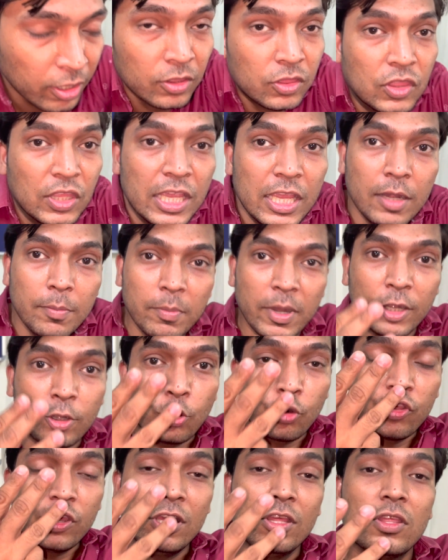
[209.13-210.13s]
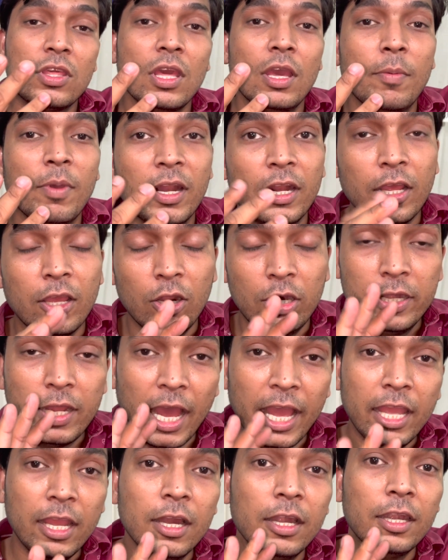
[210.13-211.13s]
तीन मेट्रो चेंज किए मैंने
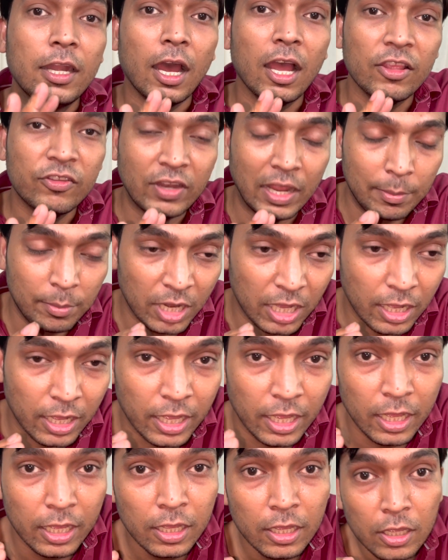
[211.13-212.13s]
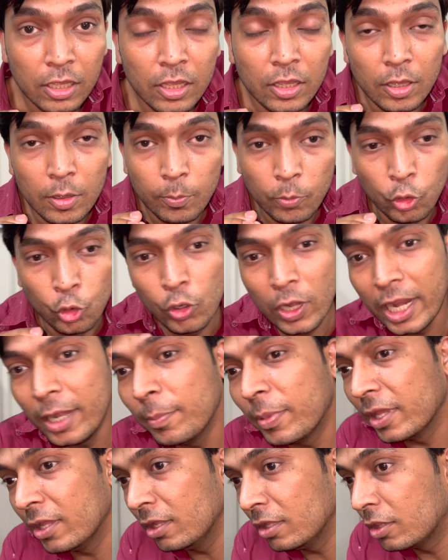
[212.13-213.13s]
ढाई घंटा आज टाइम लगा है ब्लू लाइन
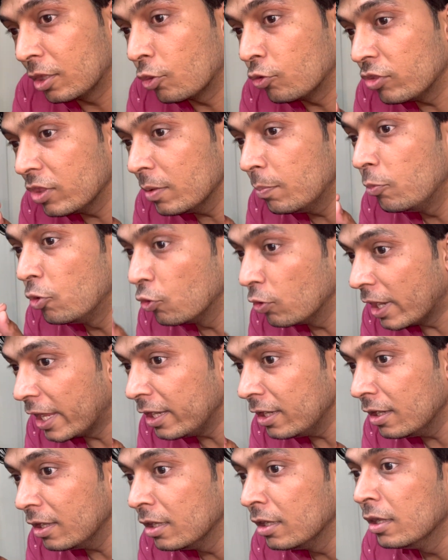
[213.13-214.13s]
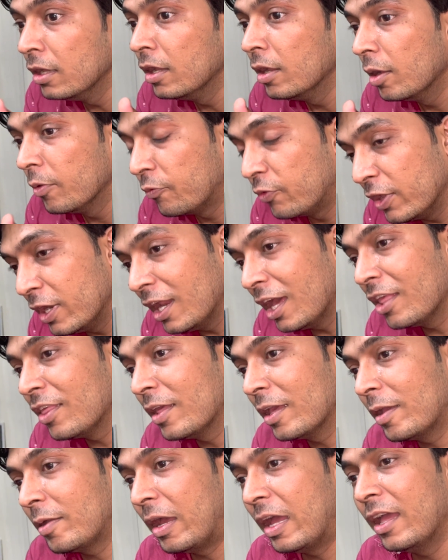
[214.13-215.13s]
पे तरुण जी ब्लू लाइन फिर आज
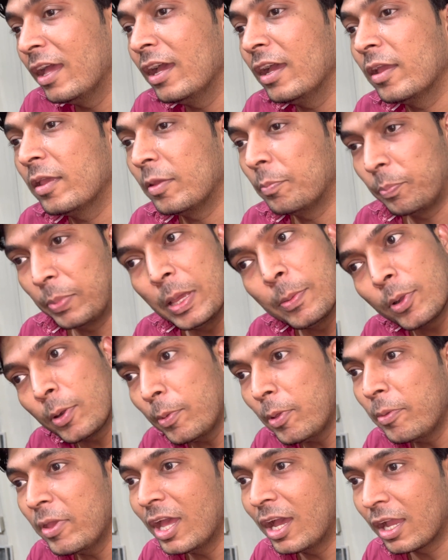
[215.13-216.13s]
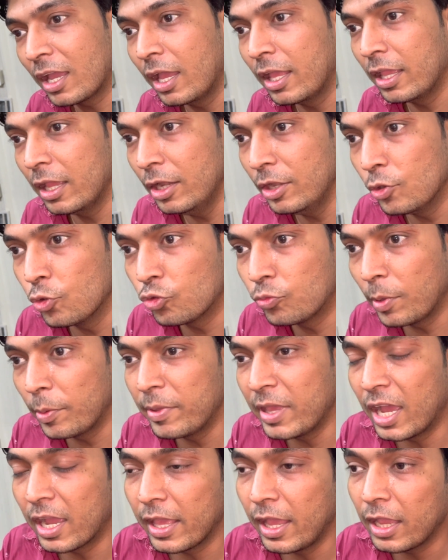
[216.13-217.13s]
एक आया पेपर में भी आ गया है न्यूज में भी
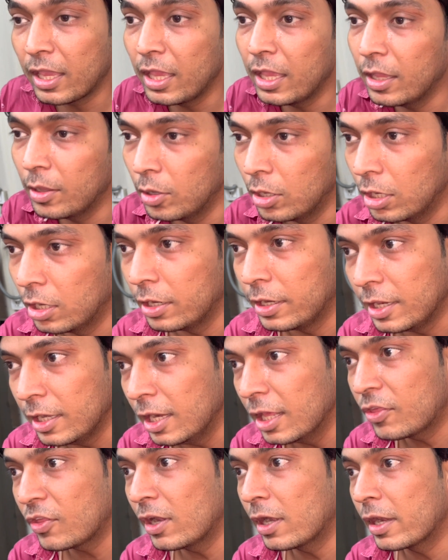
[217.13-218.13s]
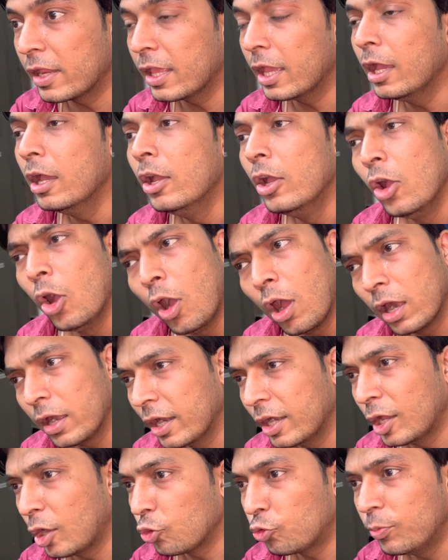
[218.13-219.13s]
आ गया कि डिले चल रही है और
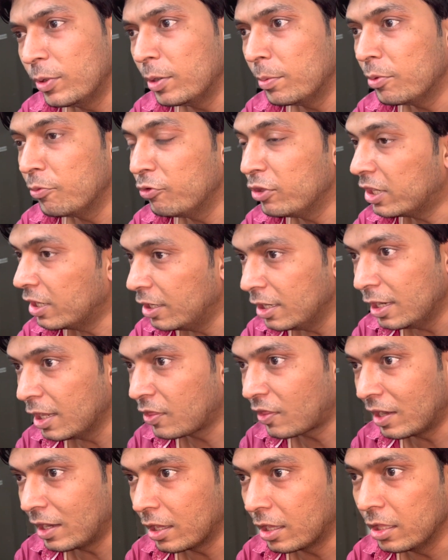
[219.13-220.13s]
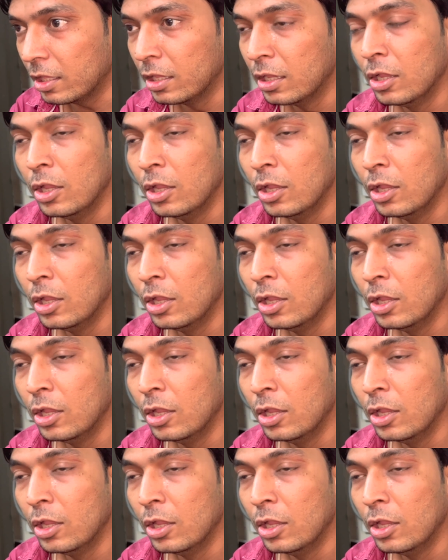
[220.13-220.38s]
अनाउंसमेंट भी हुई कि डिले चलेगी